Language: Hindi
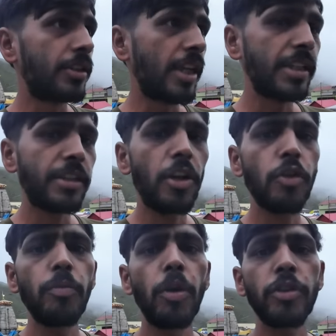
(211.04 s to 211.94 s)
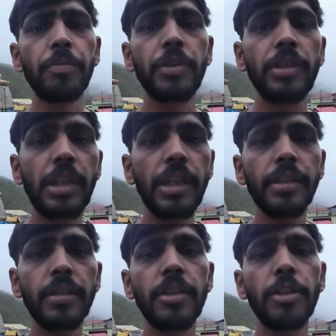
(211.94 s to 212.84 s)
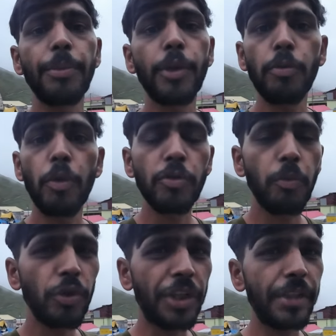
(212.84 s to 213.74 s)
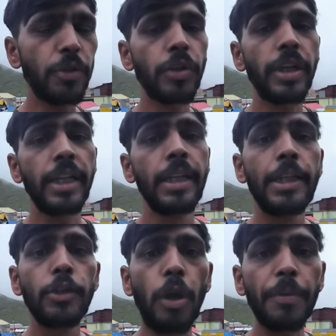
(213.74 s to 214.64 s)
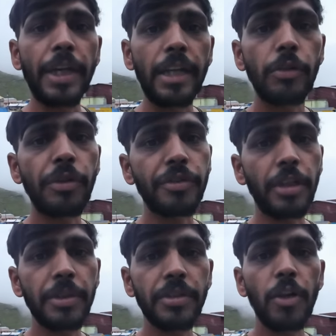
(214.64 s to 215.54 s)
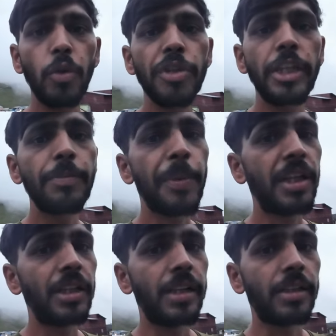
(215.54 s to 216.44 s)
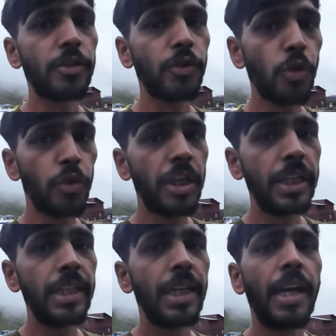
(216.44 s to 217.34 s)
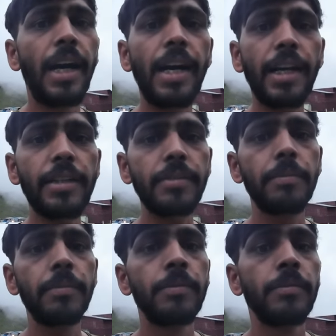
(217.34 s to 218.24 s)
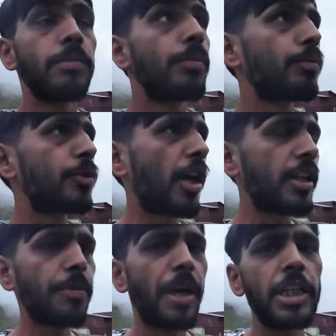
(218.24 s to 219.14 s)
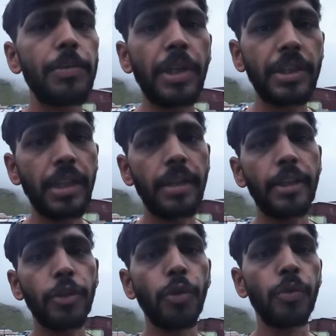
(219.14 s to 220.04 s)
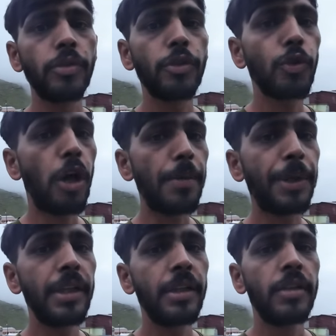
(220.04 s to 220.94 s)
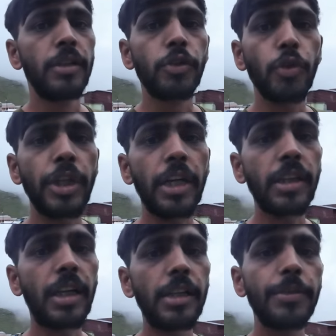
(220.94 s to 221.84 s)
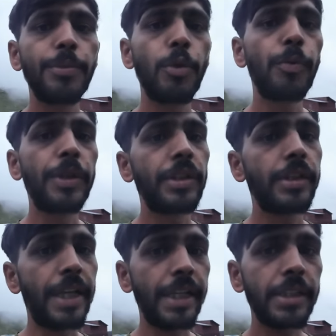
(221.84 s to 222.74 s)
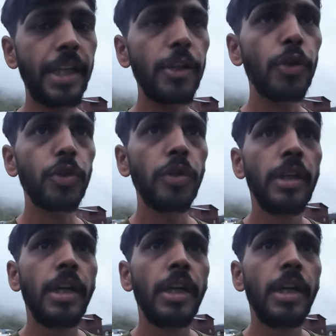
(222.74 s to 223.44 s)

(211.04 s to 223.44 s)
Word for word: जैसे ही कल को मौसम तीन सितंबर को मौसम बिल्कुल ठीक होता है तो आपके हेलीकॉप्टर सर्विस चालू हो जाएगी पैदल यात्रा शुरू हो जाएगी अगर ज़्यादा बारिश पड़ती है रात को तो आपकी जो यात्रा वो बंद रहेगी जी हाँ दोस्तों